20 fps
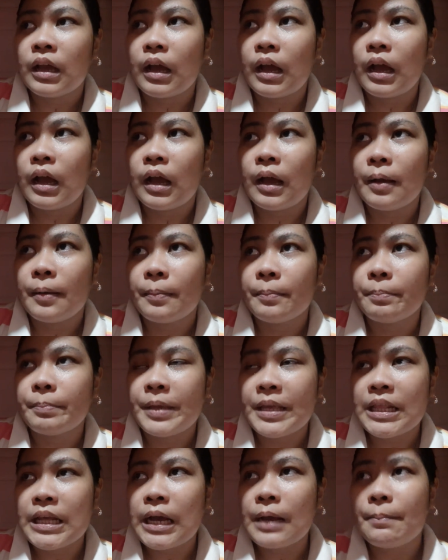um,
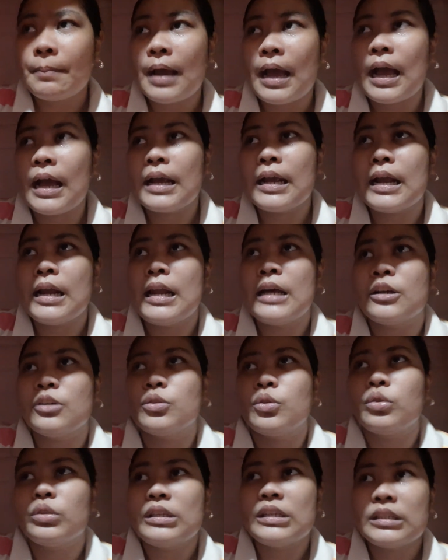pinakamaaga lang
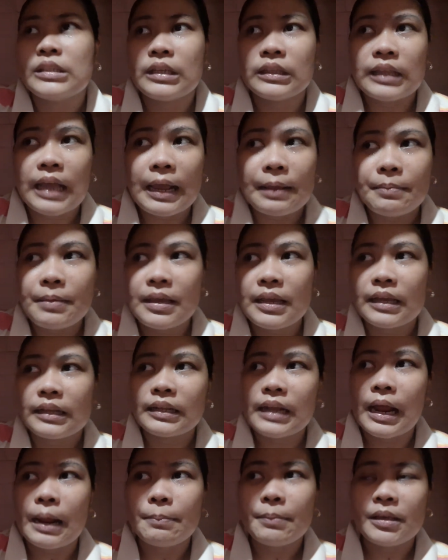nun is na timingan
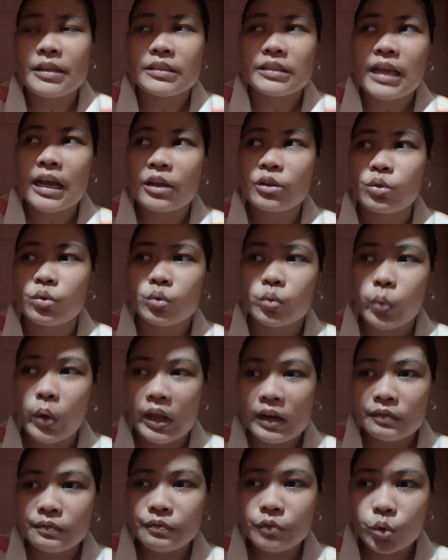namin. Saktong
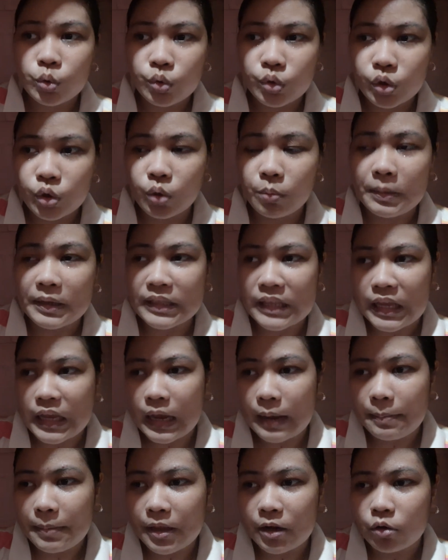12 noon, dumating
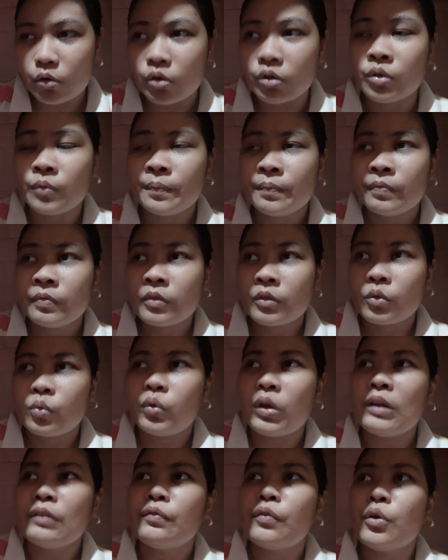kami roon.
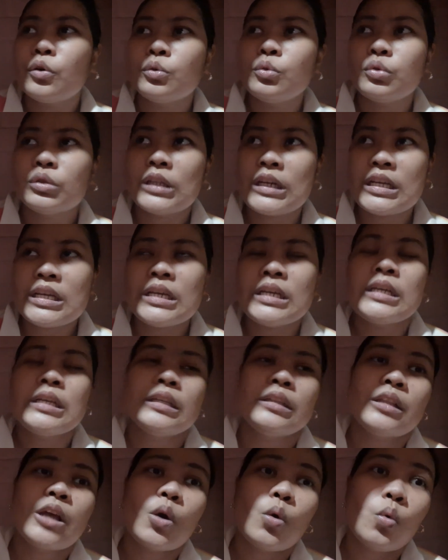
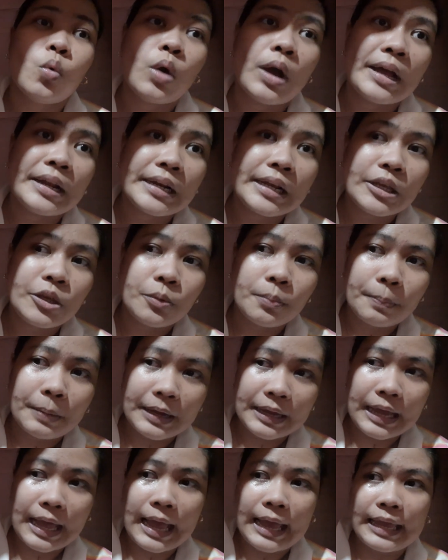12.03, nakuha na yung
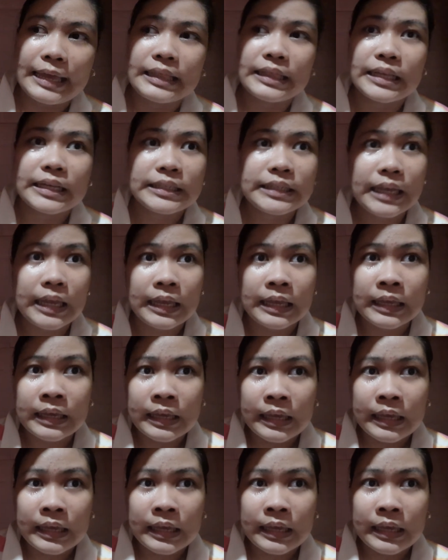pagkain. Kasi,